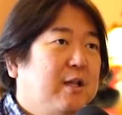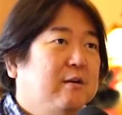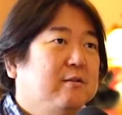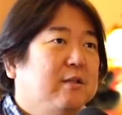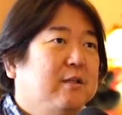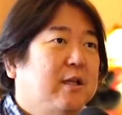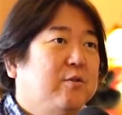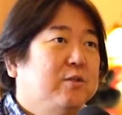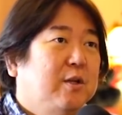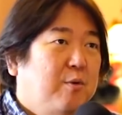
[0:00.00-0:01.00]
なくだと
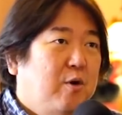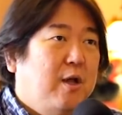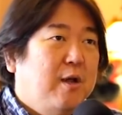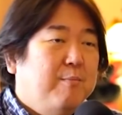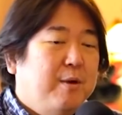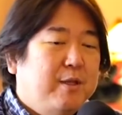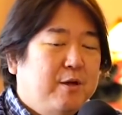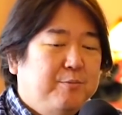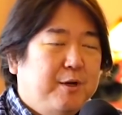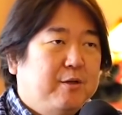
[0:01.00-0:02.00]
しても、えー、また
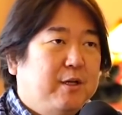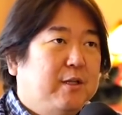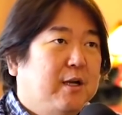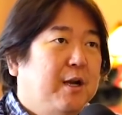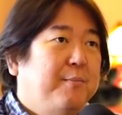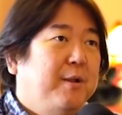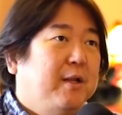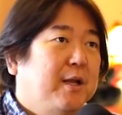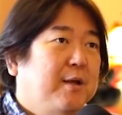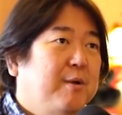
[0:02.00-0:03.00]
うまくいって金
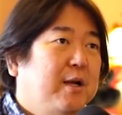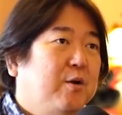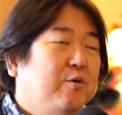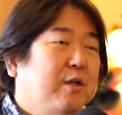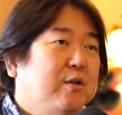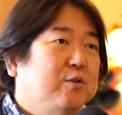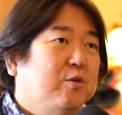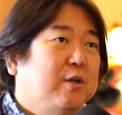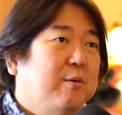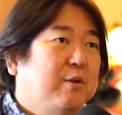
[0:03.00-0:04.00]
回りが良くなる状
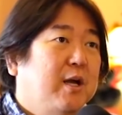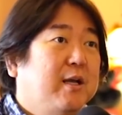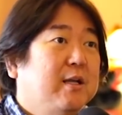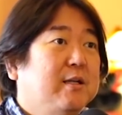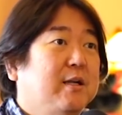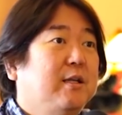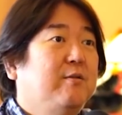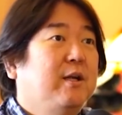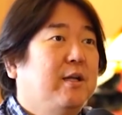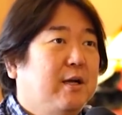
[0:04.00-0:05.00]
態も体験されている
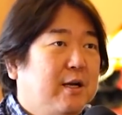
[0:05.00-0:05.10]
わけだか